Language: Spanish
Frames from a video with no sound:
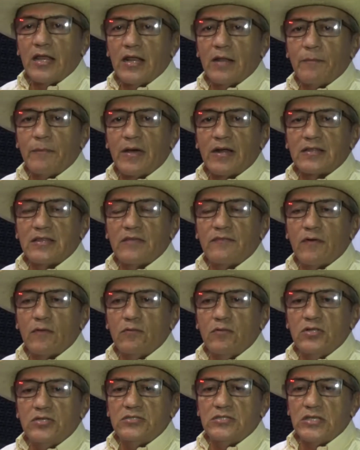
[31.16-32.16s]
en la parte
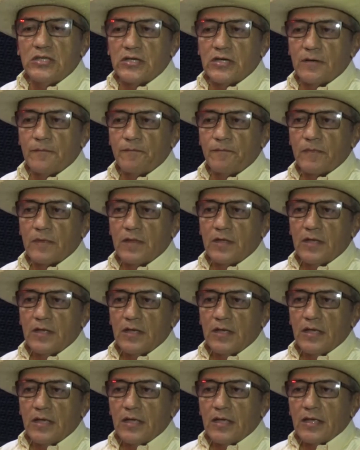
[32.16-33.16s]
faunística,
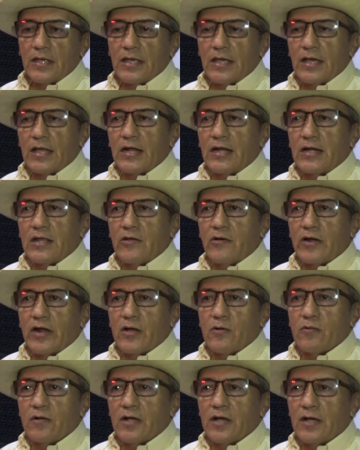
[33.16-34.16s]
que el río
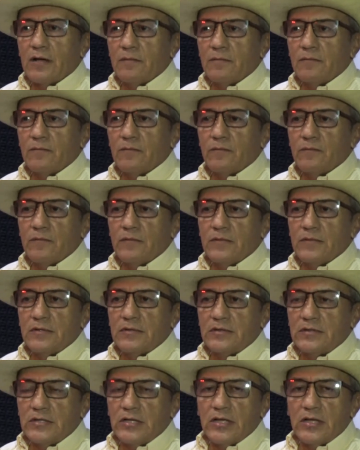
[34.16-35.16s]
Arauca
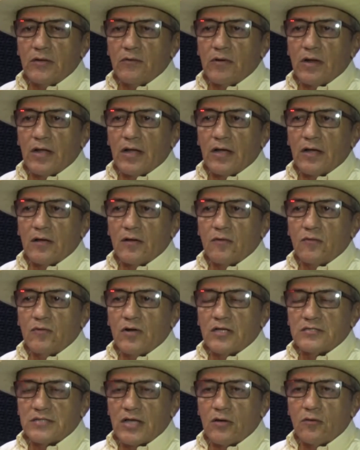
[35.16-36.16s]
tiene una,
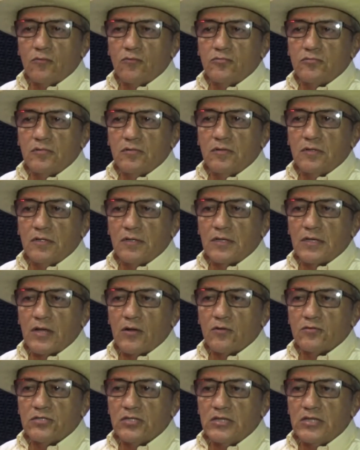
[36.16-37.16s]
salud eh, que
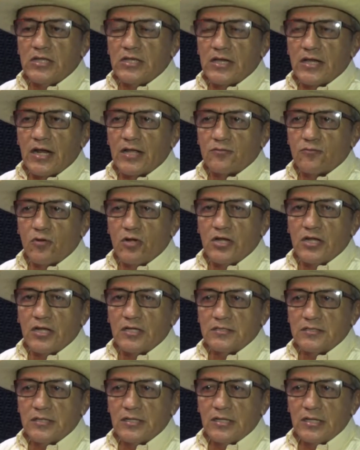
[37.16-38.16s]
nos indican las
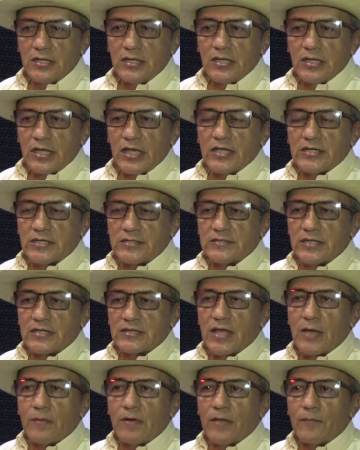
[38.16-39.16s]
toninas, que es
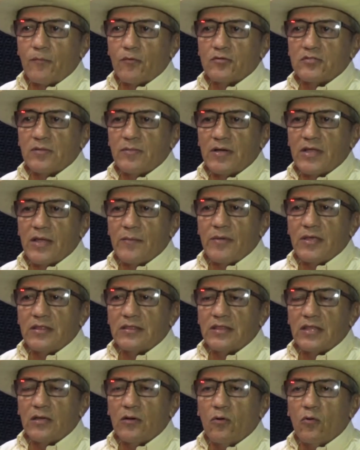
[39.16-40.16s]
aceptable,
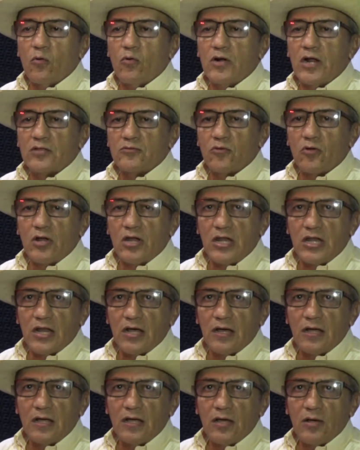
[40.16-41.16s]
aproximadamente una
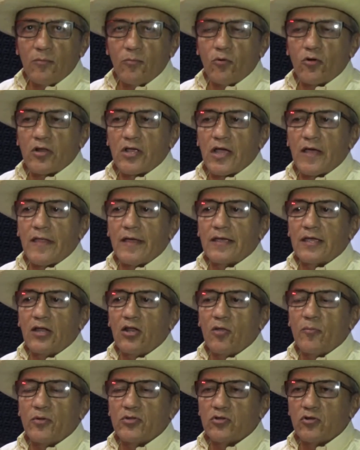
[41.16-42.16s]
tonina por cada
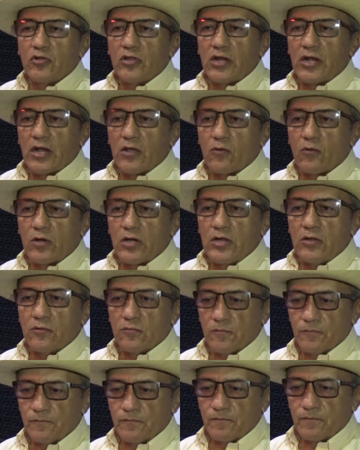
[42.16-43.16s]
kilómetro de recorrido.